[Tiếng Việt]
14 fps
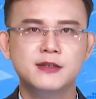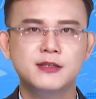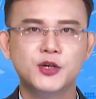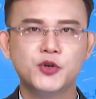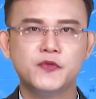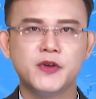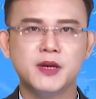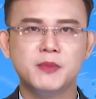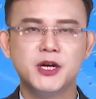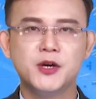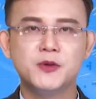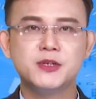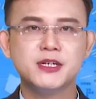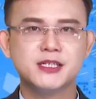Thưa quý vị, mở
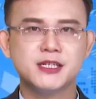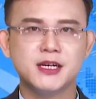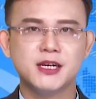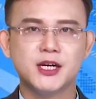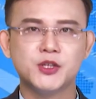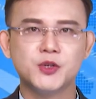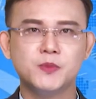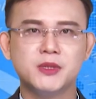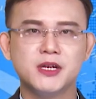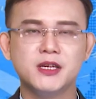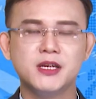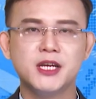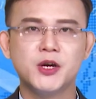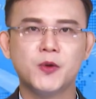đầu chương trình là thông
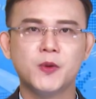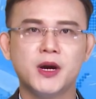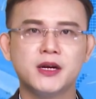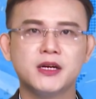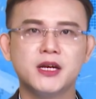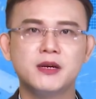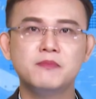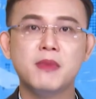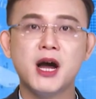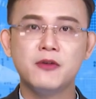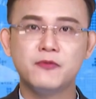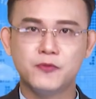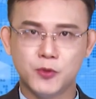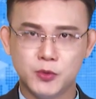tin liên quan đến
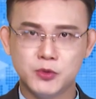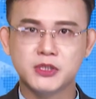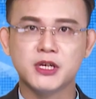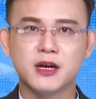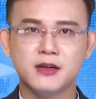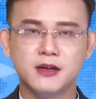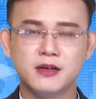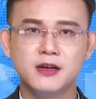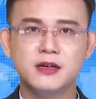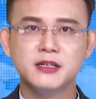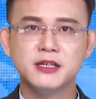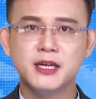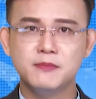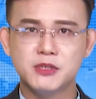3 vụ sạt lở
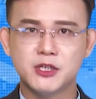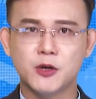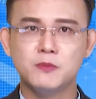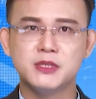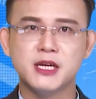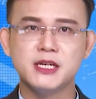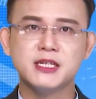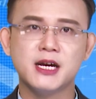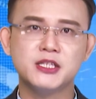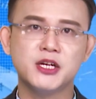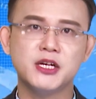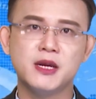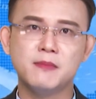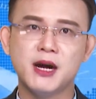đất nghiêm trọng xảy ra
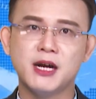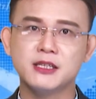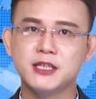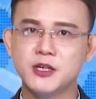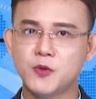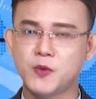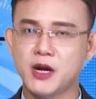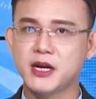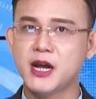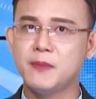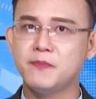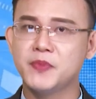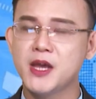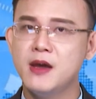trên địa bàn tỉnh Quảng
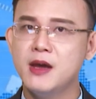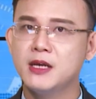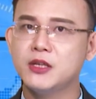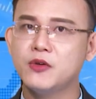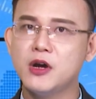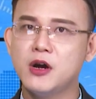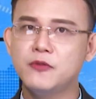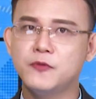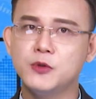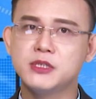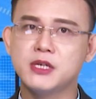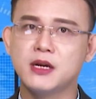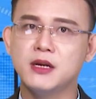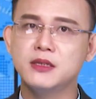Nam. Theo đó, vụ
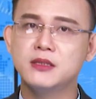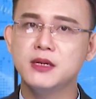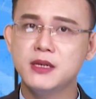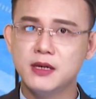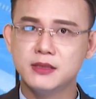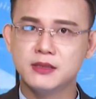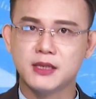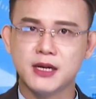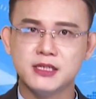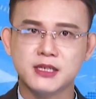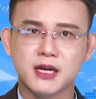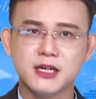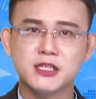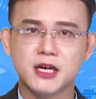sạt lở thứ nhất tại
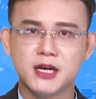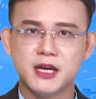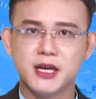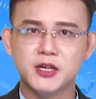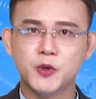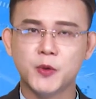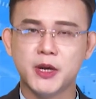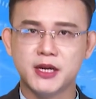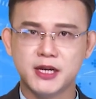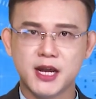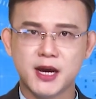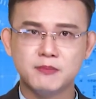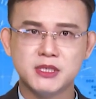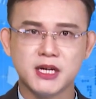xã Trà Len, huyện
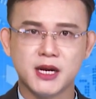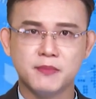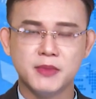Nam Trà